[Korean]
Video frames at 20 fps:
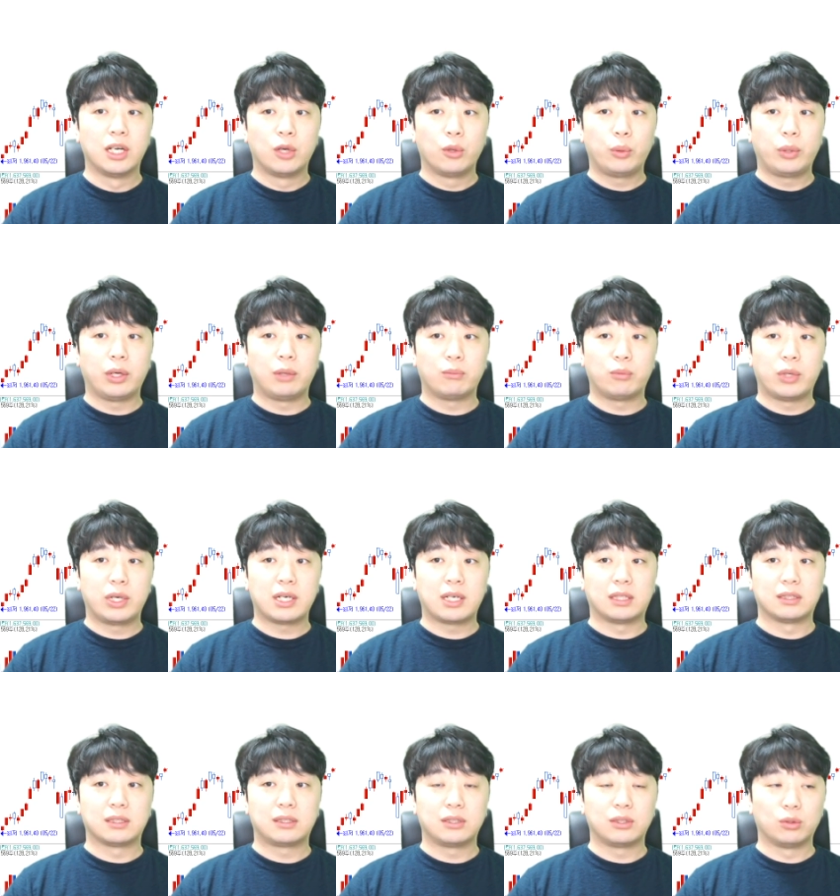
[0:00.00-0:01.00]
횡보할
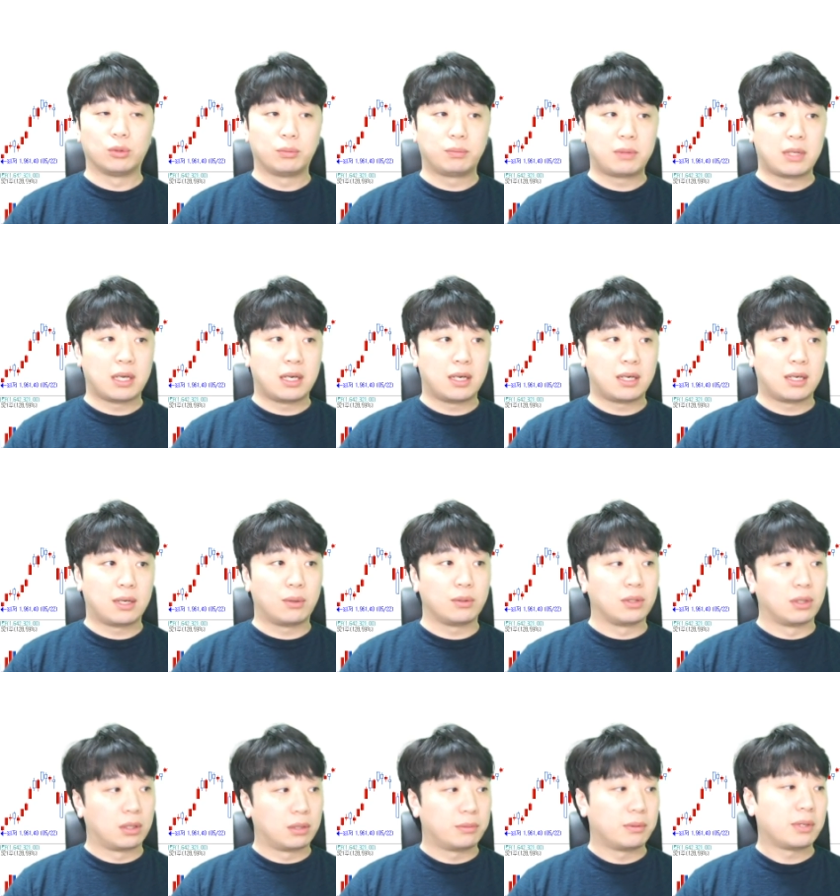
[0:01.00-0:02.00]
가능성이
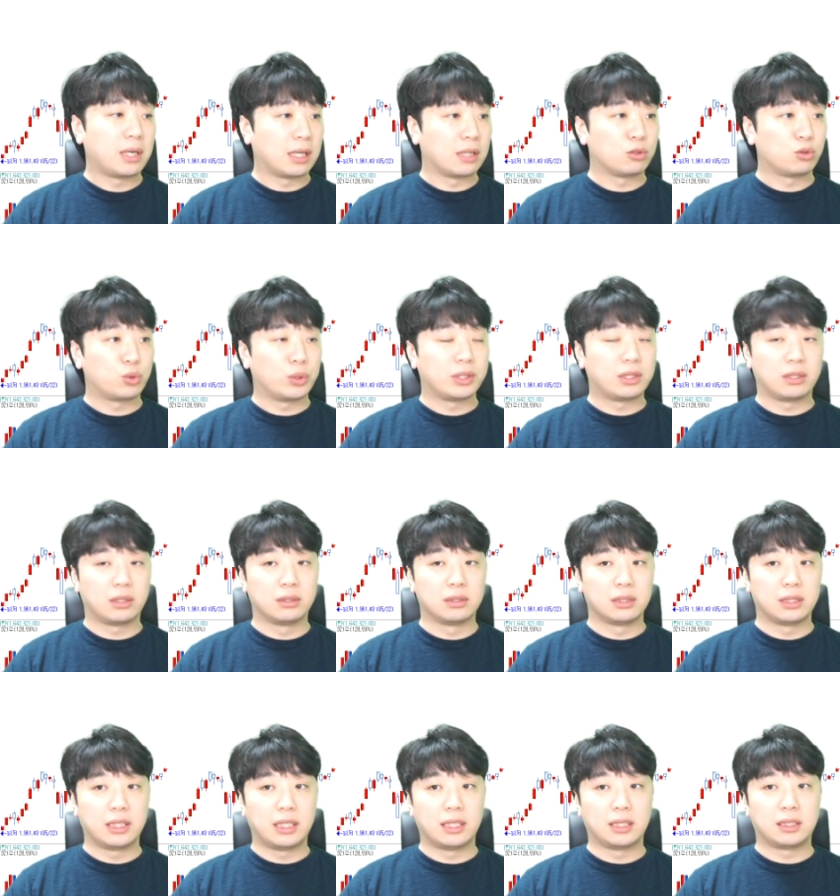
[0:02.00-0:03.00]
높다라고 여러 번 강조해
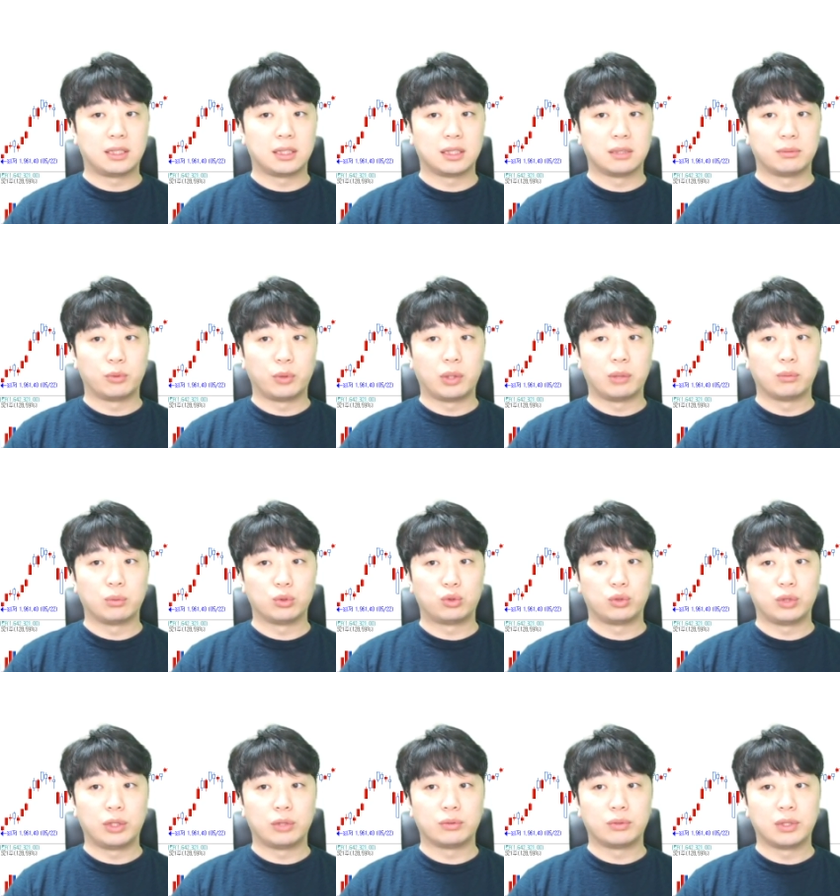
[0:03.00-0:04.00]
드렸는데 지금은 횡보
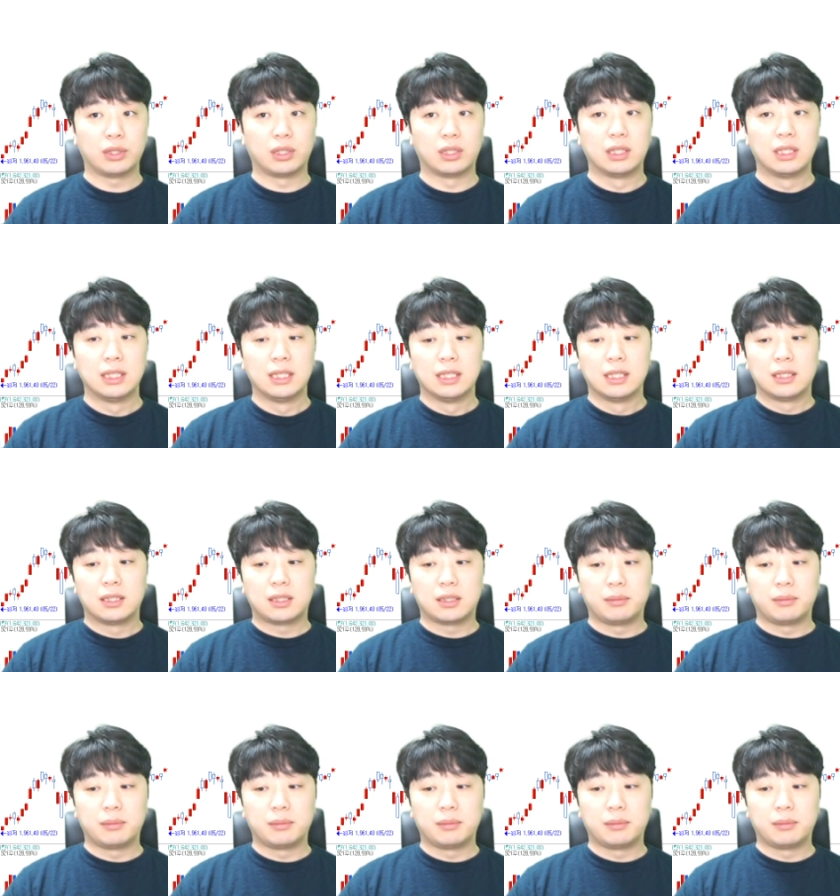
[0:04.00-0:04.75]
중이고요. 지금